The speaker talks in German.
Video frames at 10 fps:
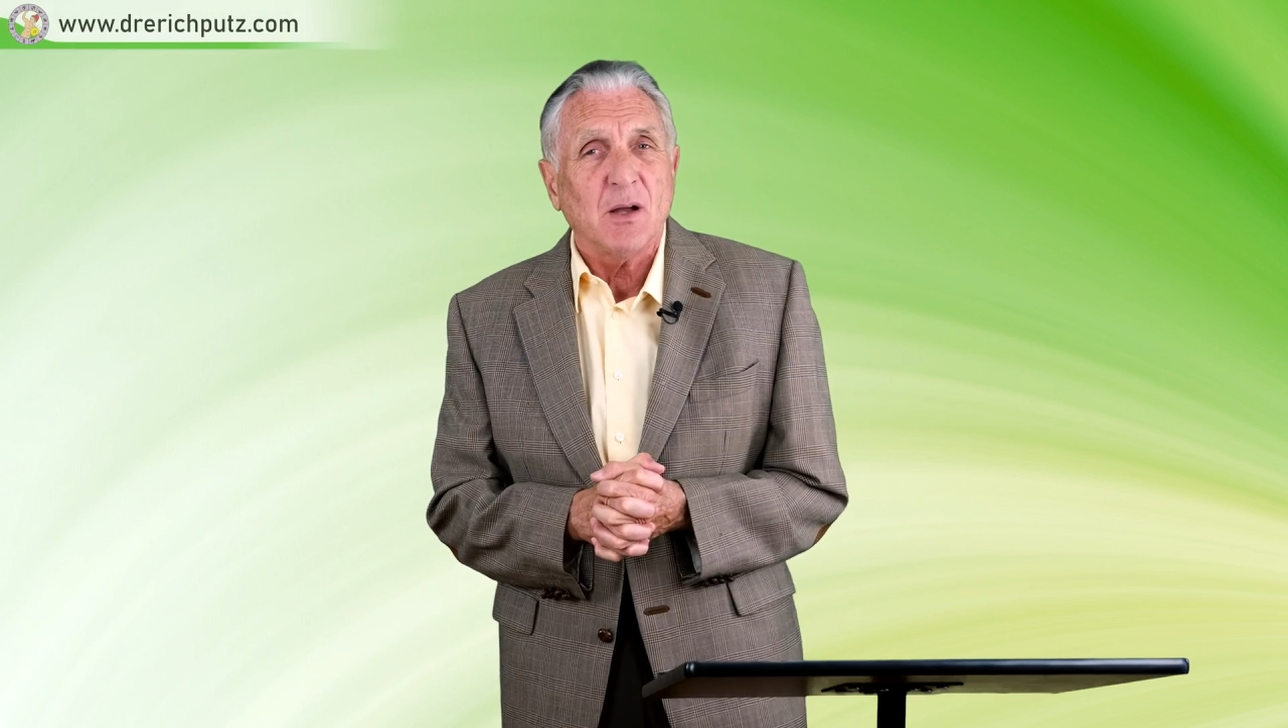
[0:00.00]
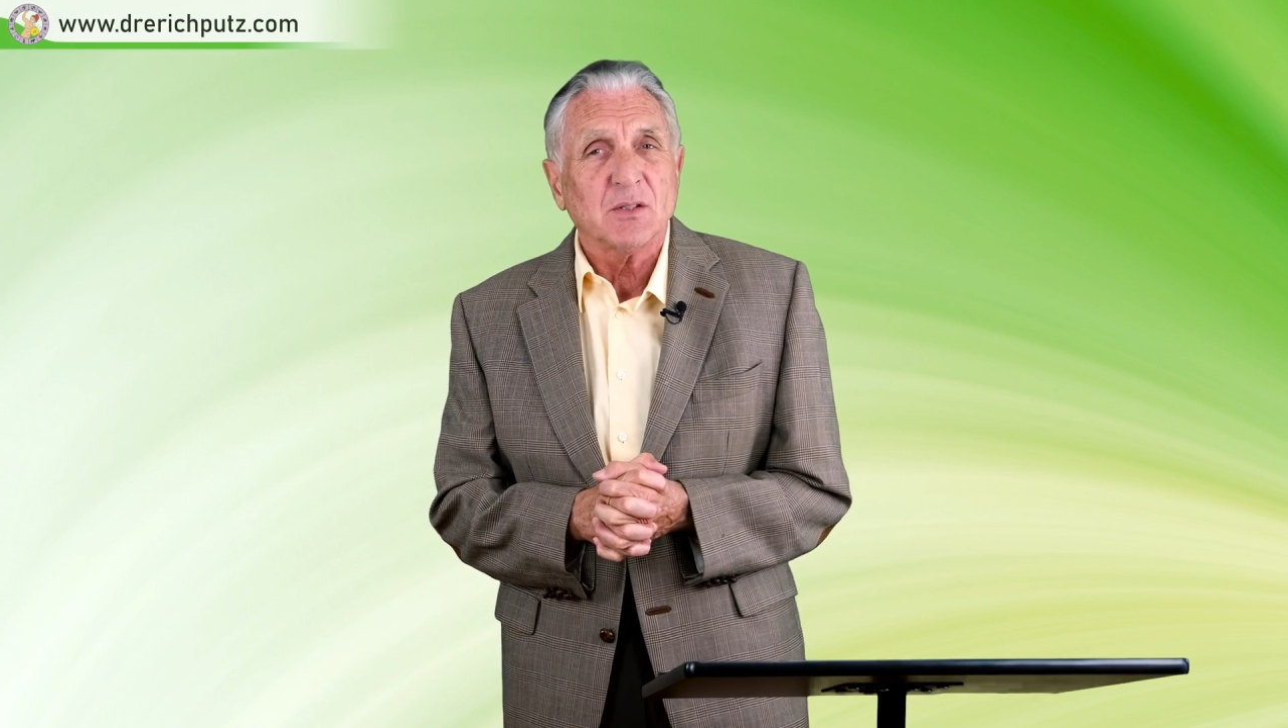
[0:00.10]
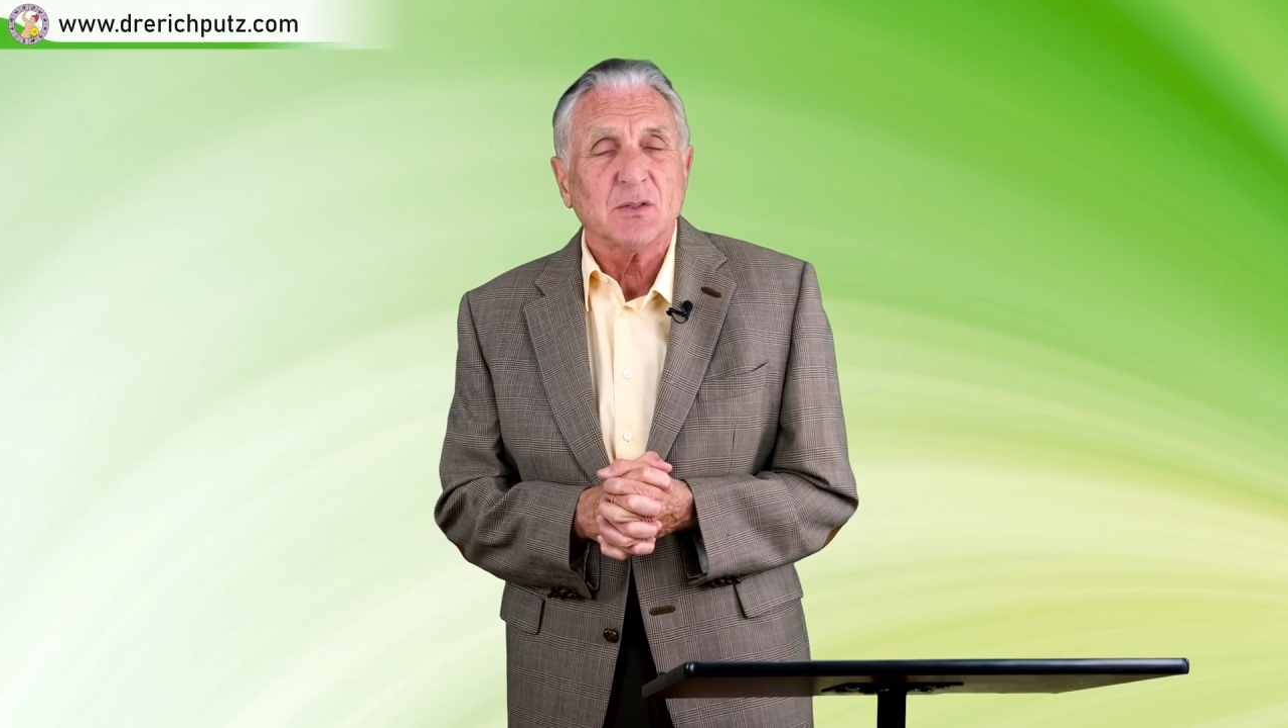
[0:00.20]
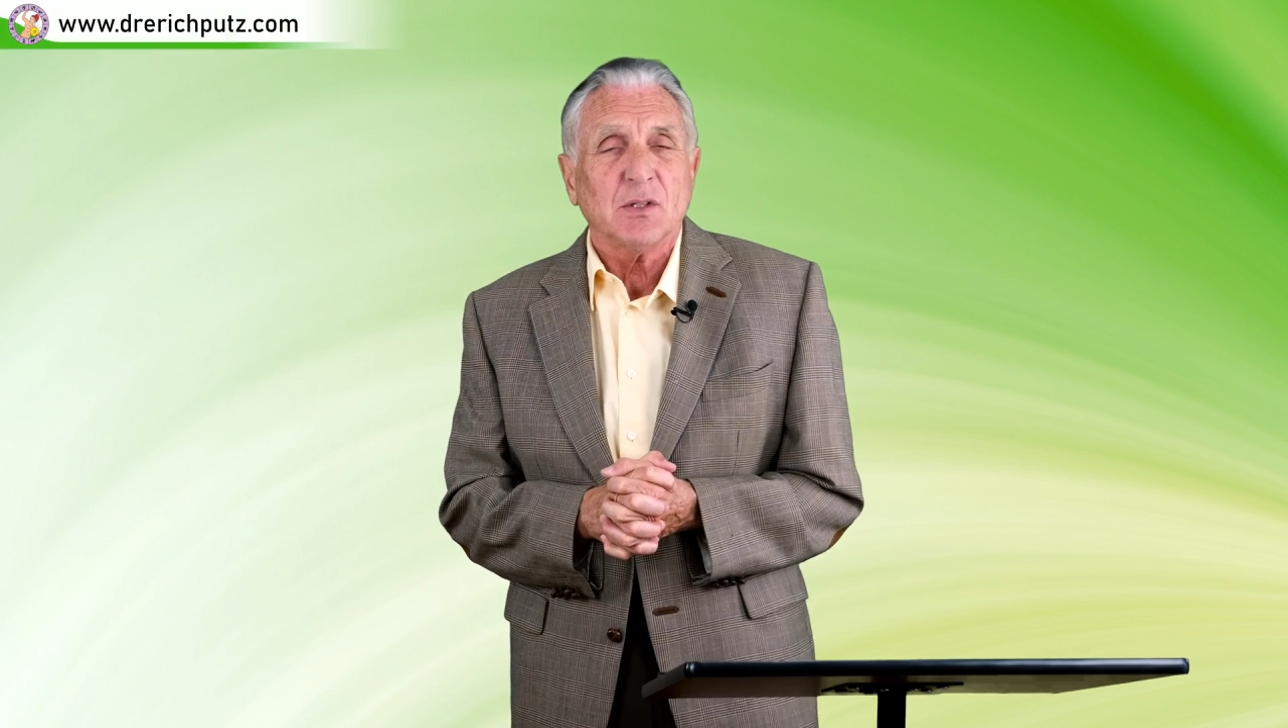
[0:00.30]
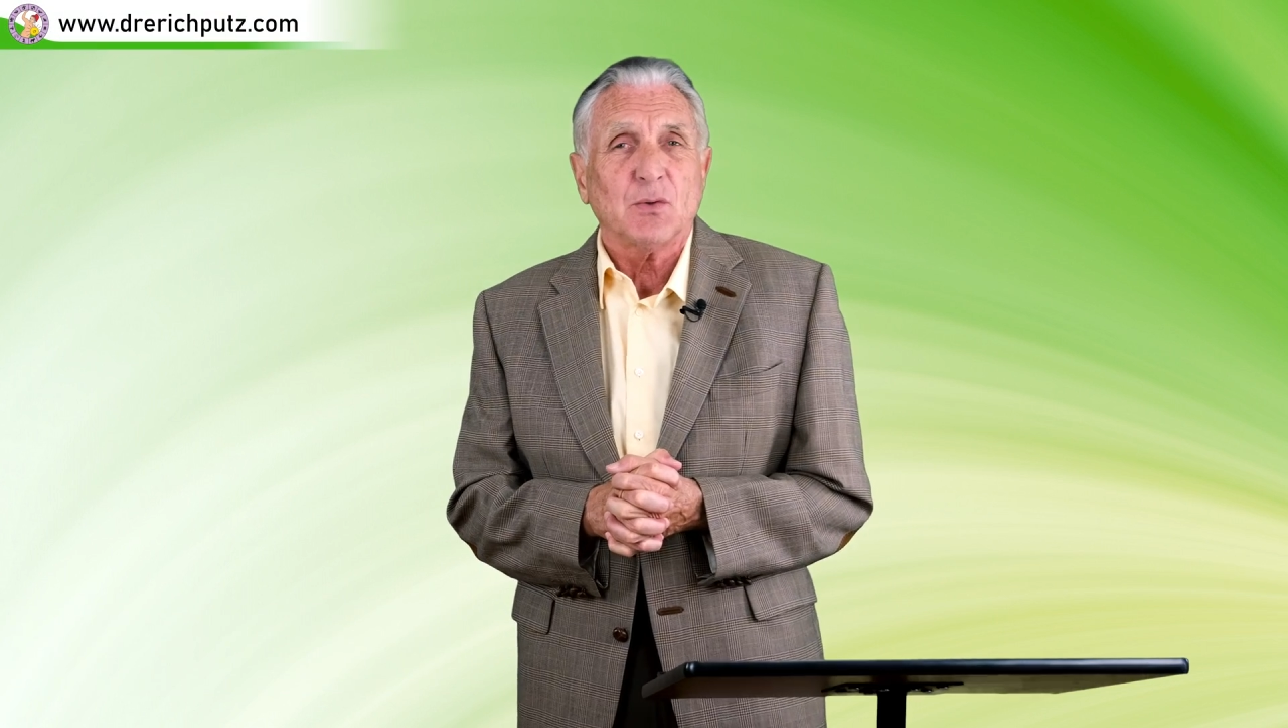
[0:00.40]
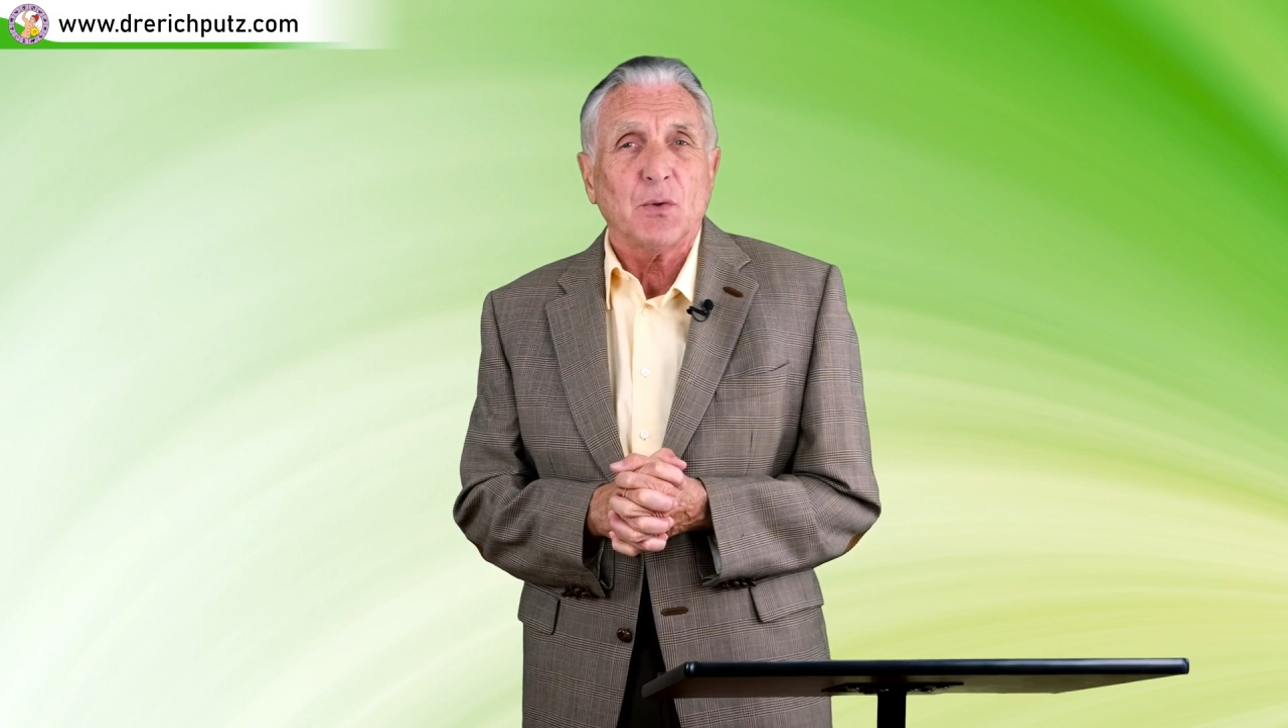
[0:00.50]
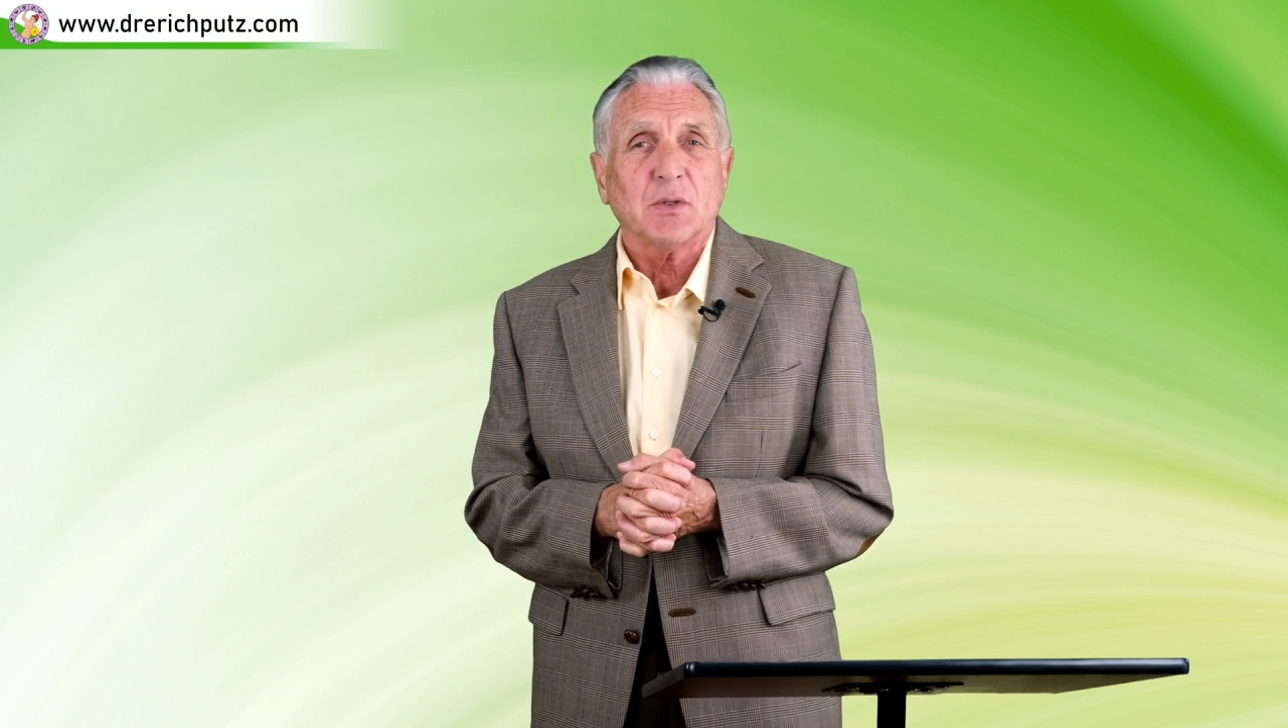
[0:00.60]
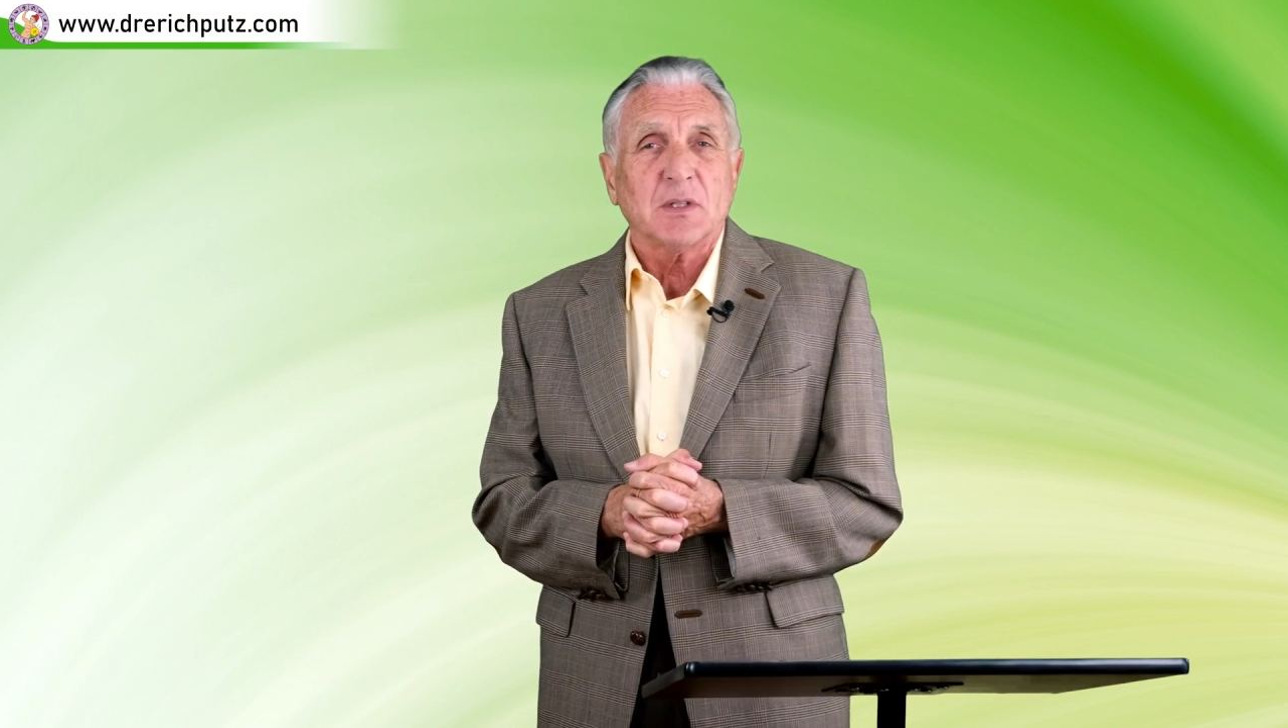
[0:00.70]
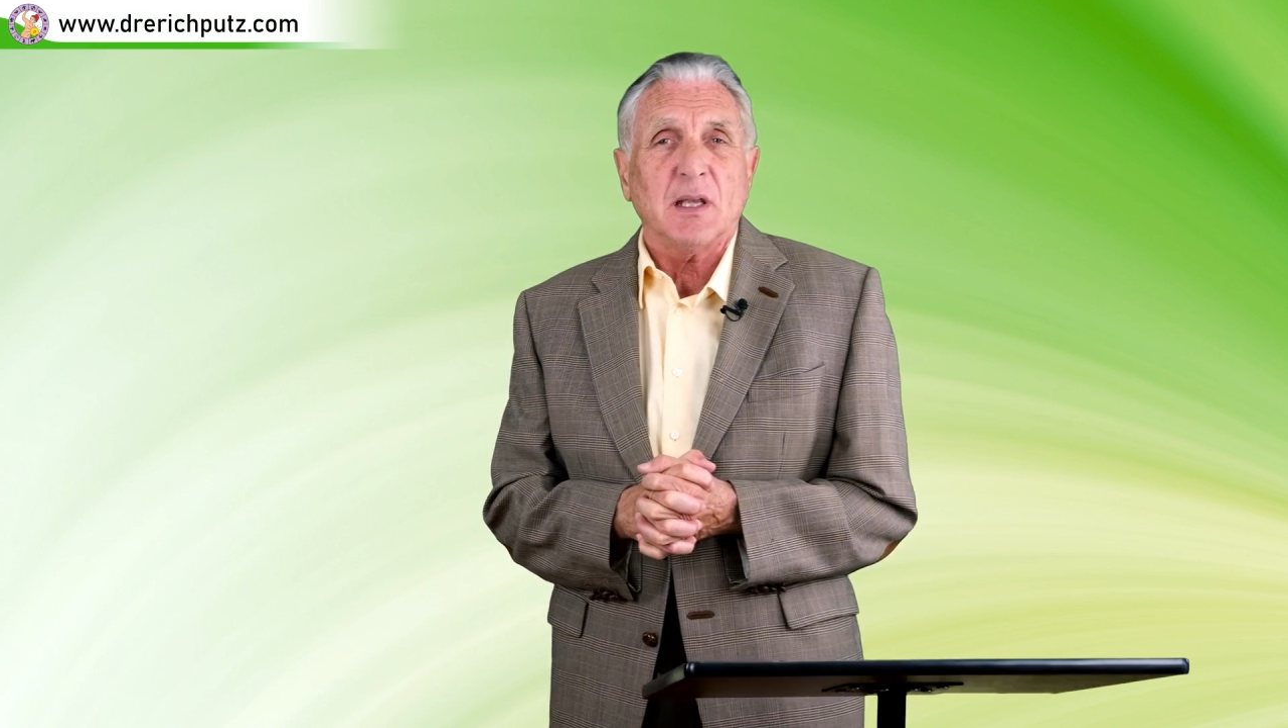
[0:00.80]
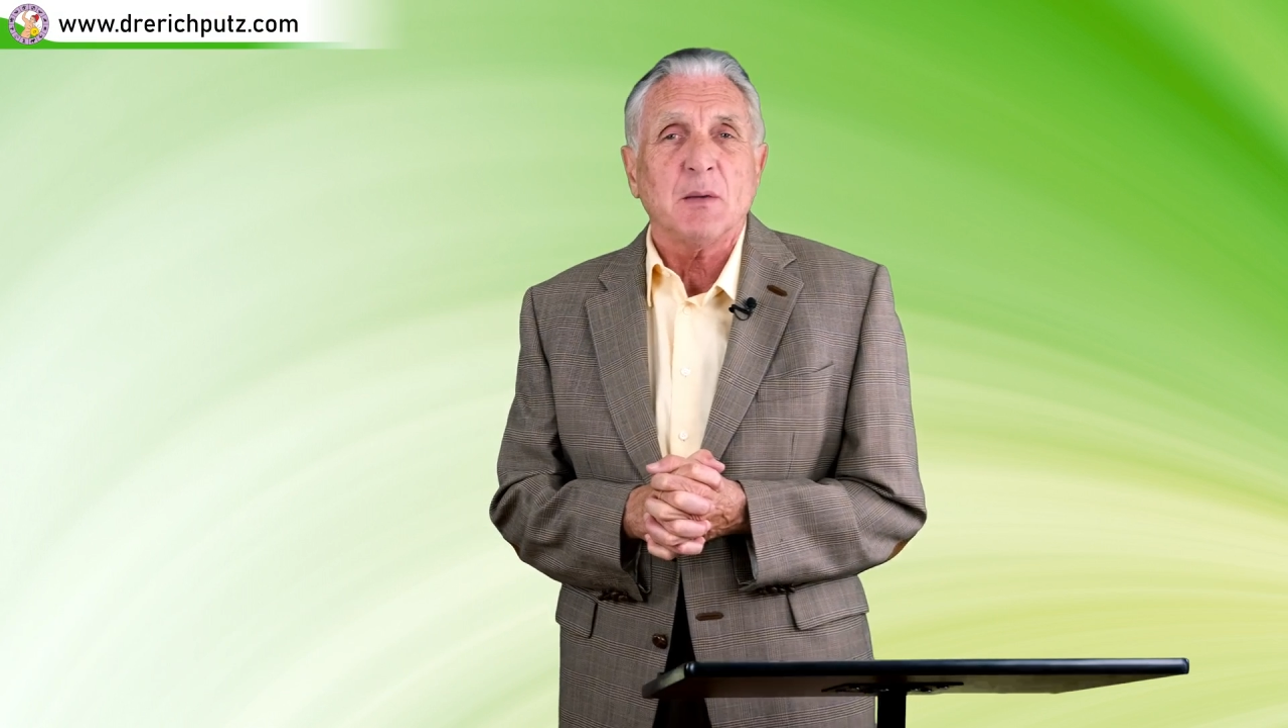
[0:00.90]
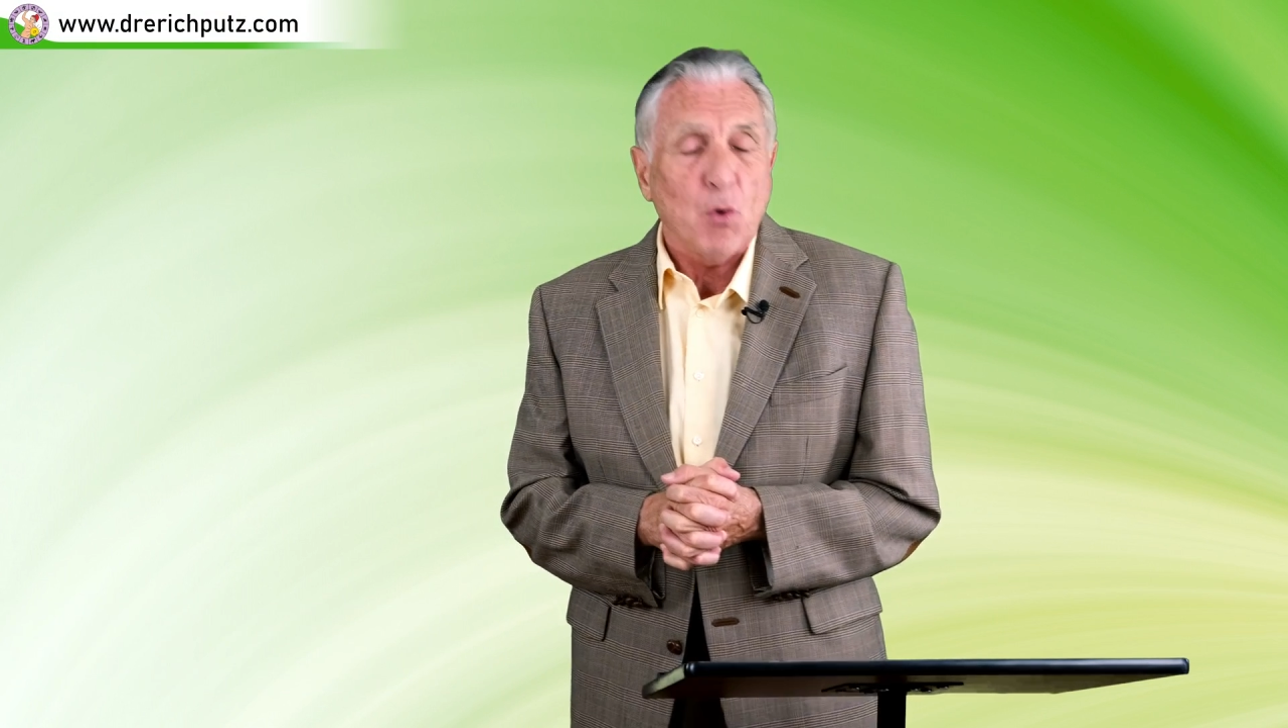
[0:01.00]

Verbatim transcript: ausgedrückt im